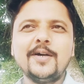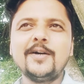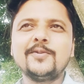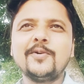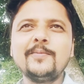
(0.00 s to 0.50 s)

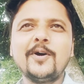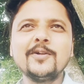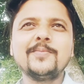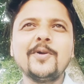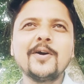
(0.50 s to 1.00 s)
थोड़ी बहुत
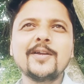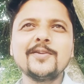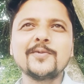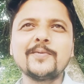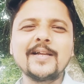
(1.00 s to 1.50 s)
ब्लॉग की
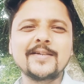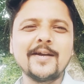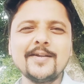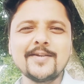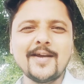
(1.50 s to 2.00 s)
शुरुआत कर
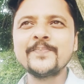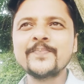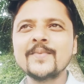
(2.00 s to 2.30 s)
ली जाए